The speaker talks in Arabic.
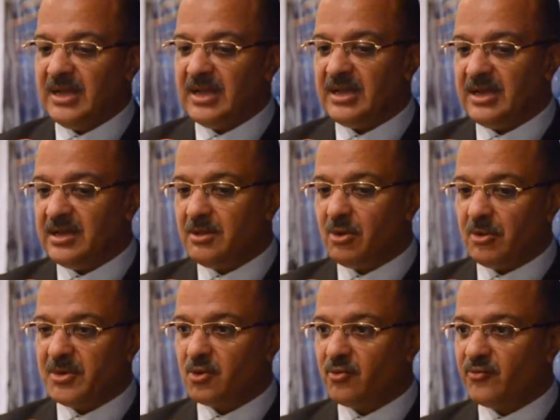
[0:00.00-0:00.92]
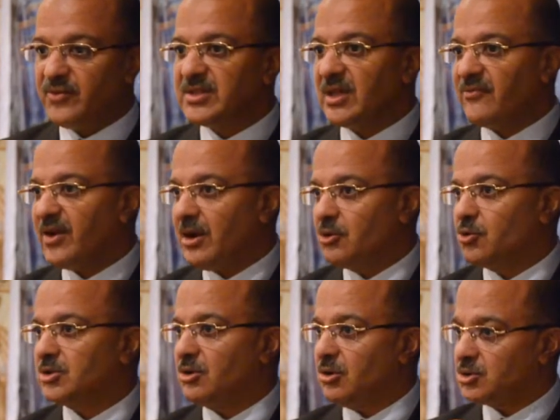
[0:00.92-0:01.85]
لان بيكون في تفاعل
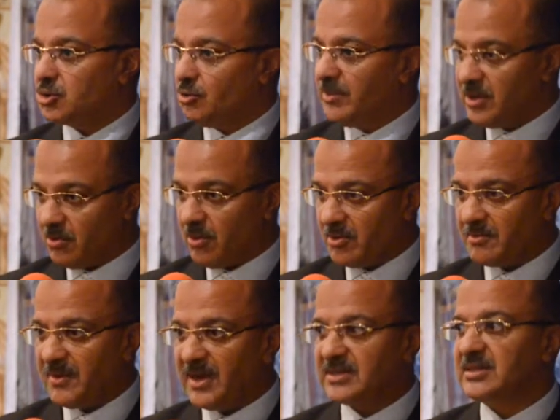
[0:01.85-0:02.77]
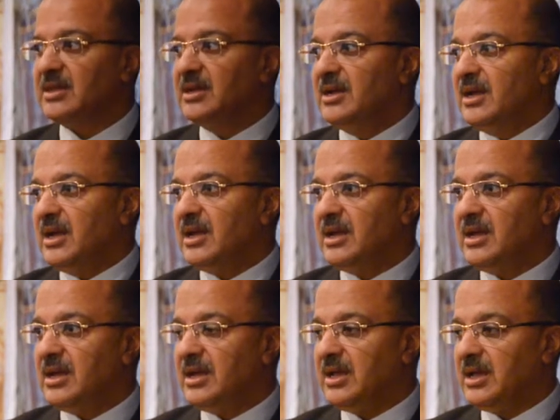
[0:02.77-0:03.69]
وتواصل بينهم وبين بعض
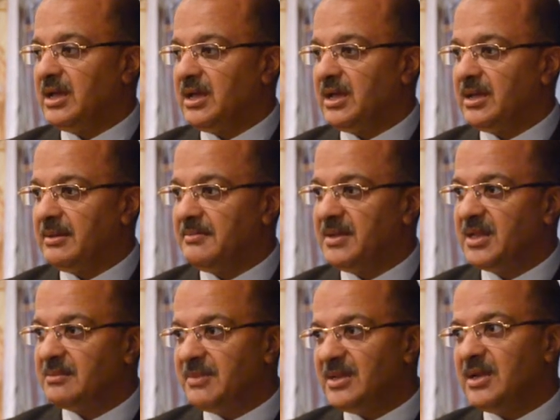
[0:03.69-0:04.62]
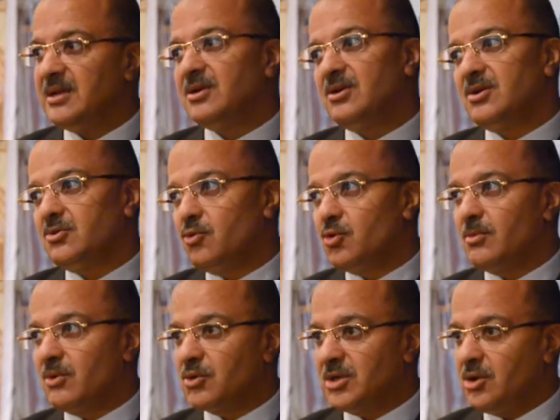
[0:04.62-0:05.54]
آه، بنتمنى يكونوا
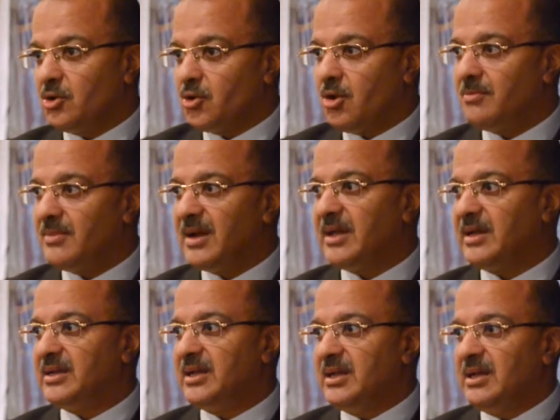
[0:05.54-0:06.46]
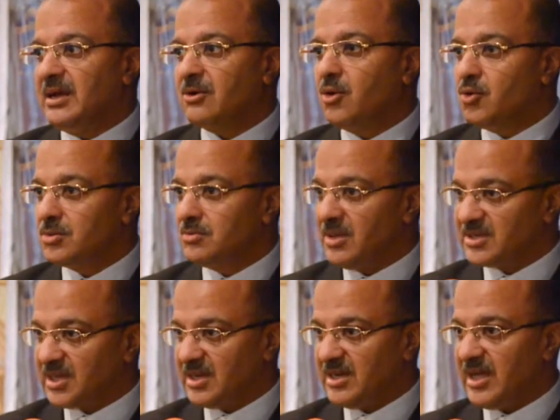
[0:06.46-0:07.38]
موجودين لان هم يعني قوه
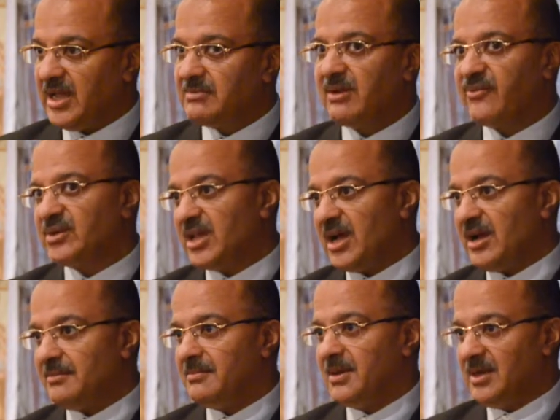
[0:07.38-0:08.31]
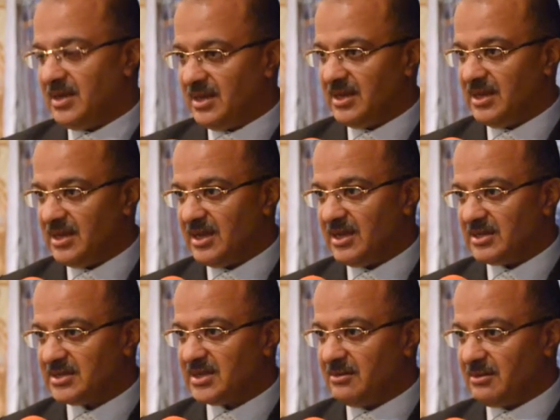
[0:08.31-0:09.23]
مصر الناعمه في دعم آه،
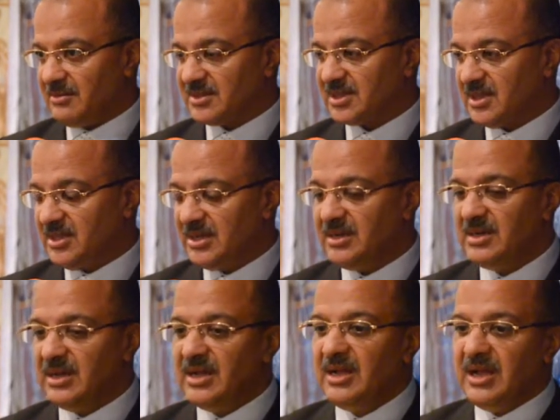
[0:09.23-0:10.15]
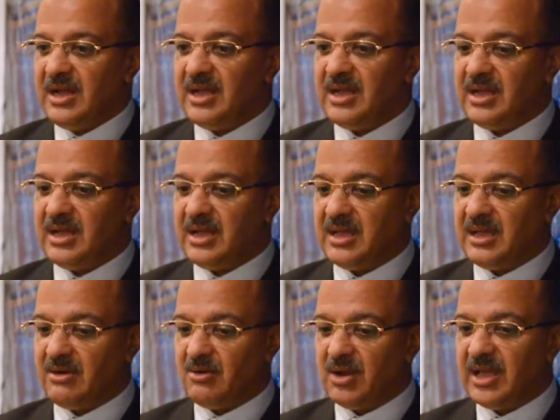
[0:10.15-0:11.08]
السينما المصريه
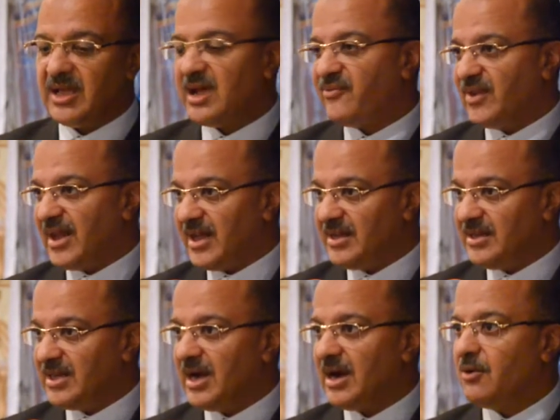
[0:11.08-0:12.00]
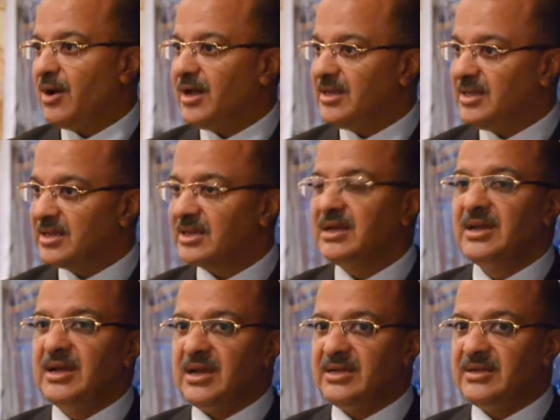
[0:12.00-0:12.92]
آه، ولا يخفل علينا او عليك
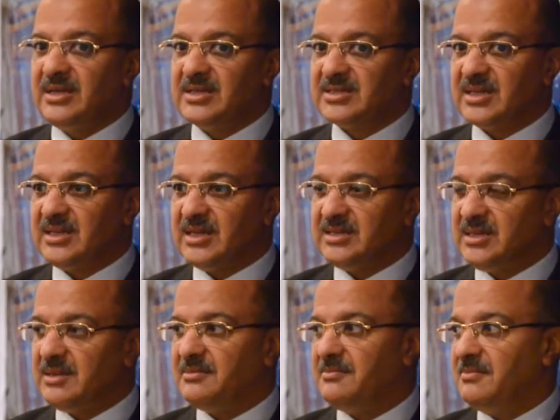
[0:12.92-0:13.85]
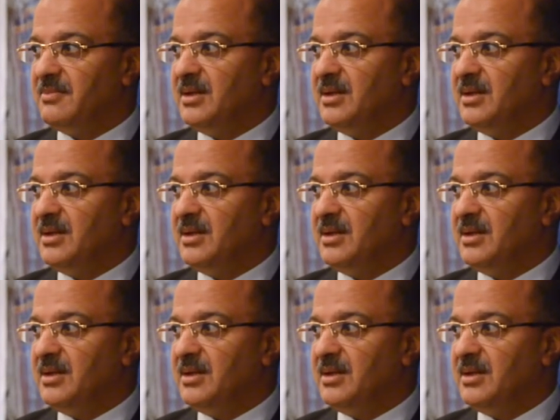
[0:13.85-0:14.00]
ان السنه دي